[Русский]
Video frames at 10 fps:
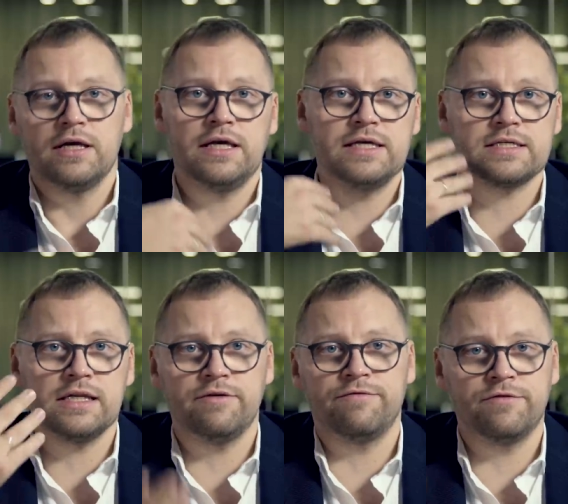
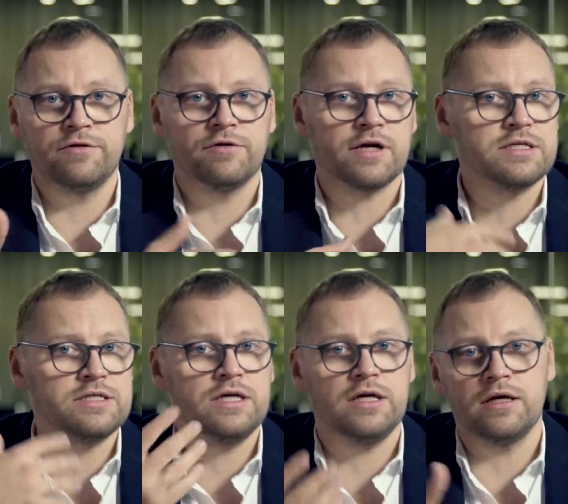Если в
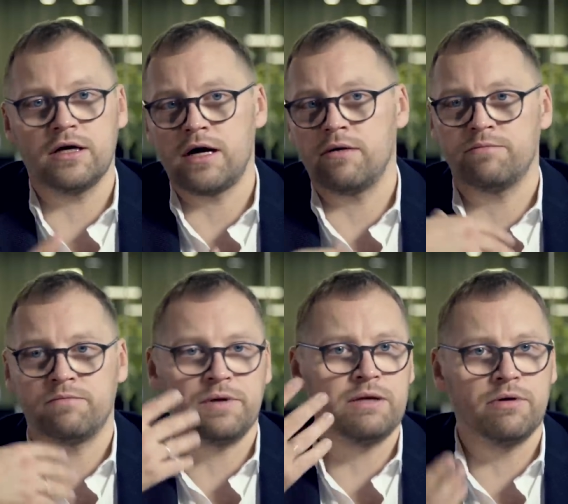России а,
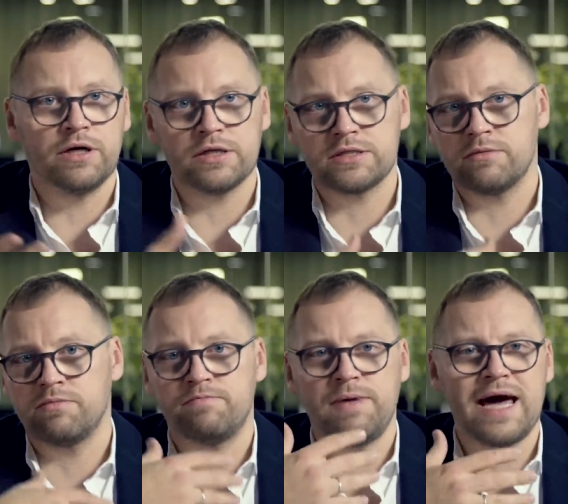прибыльность
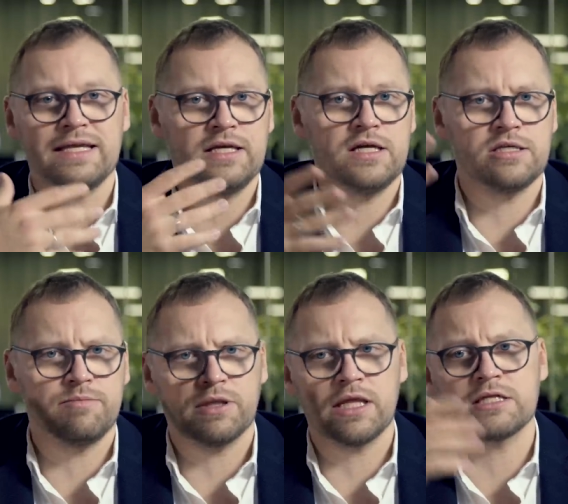5,
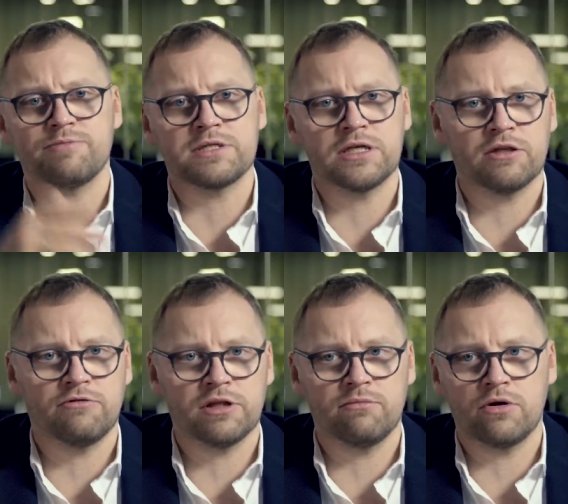10, 15%
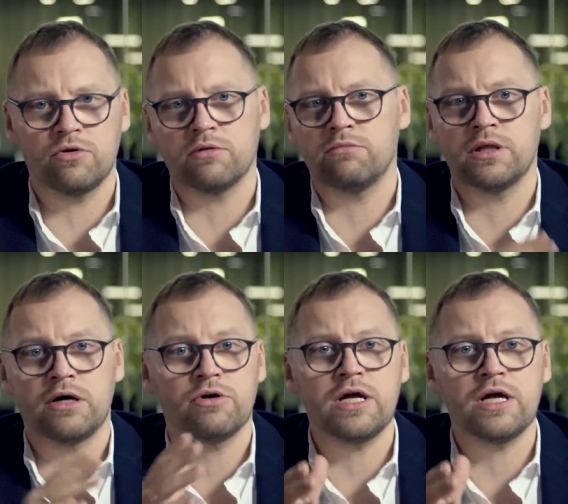процентов от оборота была